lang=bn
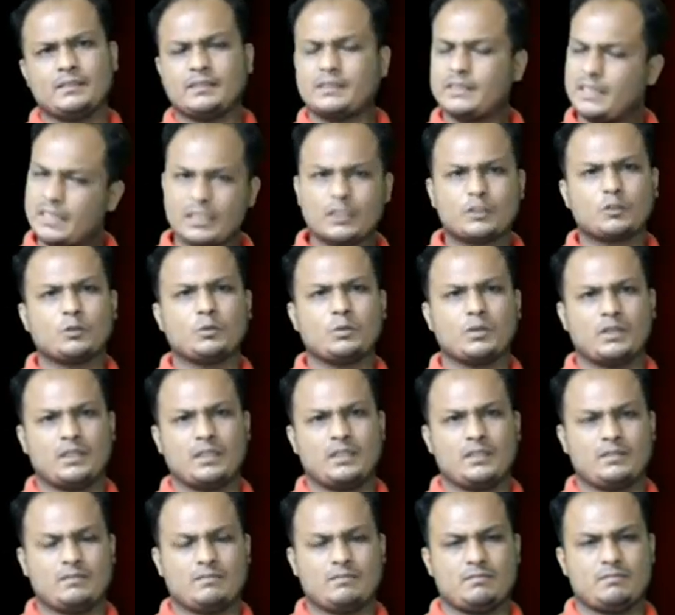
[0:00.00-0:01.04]
চিহ্নিত করে
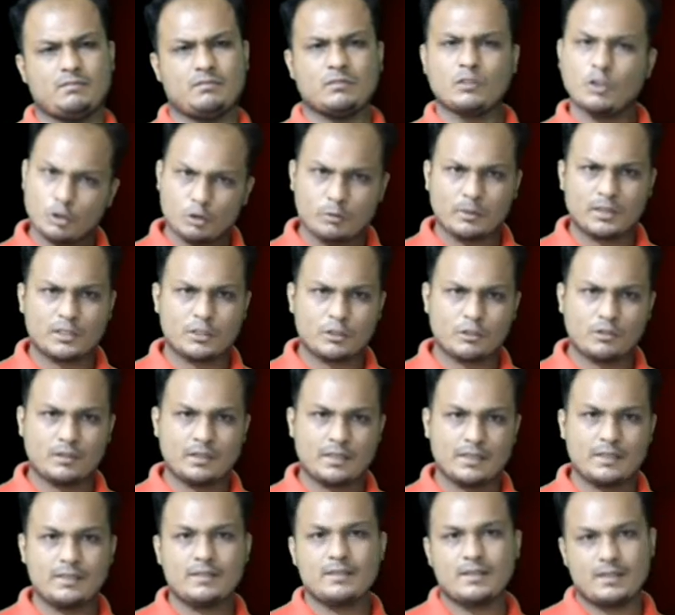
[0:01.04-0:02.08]
দিন ধন্যবাদ
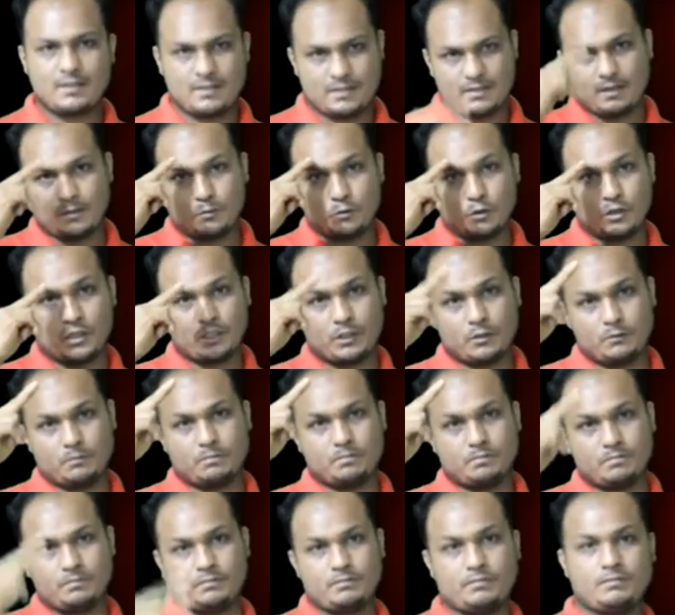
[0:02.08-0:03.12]
সকলকে আসসালামু
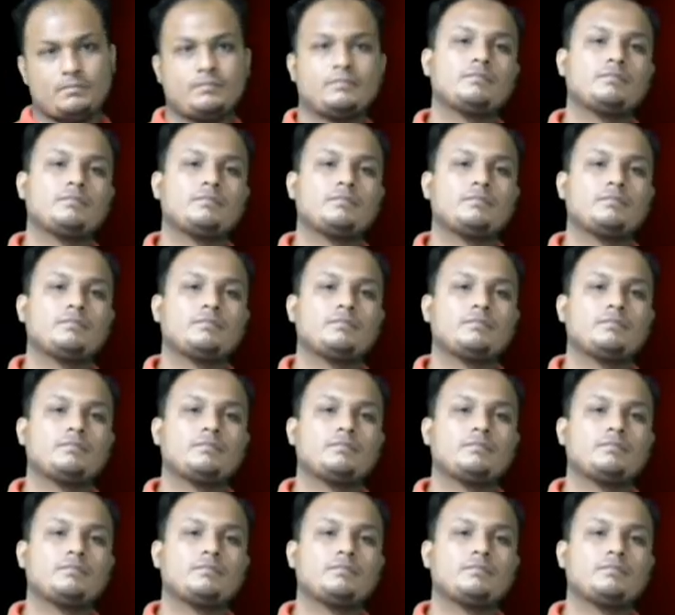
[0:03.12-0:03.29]
আলাইকুম